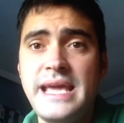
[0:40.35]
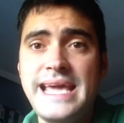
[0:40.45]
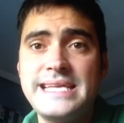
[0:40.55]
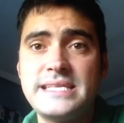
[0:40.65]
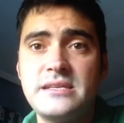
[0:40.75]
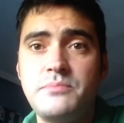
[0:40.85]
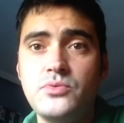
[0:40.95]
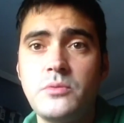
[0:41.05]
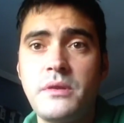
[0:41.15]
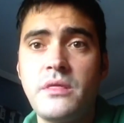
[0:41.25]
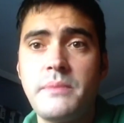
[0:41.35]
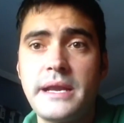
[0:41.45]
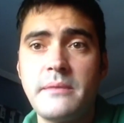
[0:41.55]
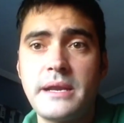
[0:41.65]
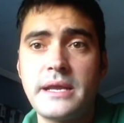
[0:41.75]
Ese es el punto
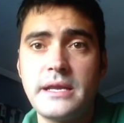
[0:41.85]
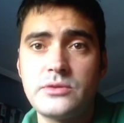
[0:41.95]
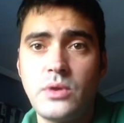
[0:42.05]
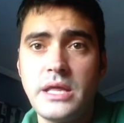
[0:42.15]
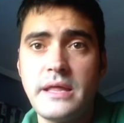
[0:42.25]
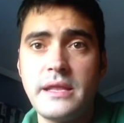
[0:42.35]
principal que marca la actualidad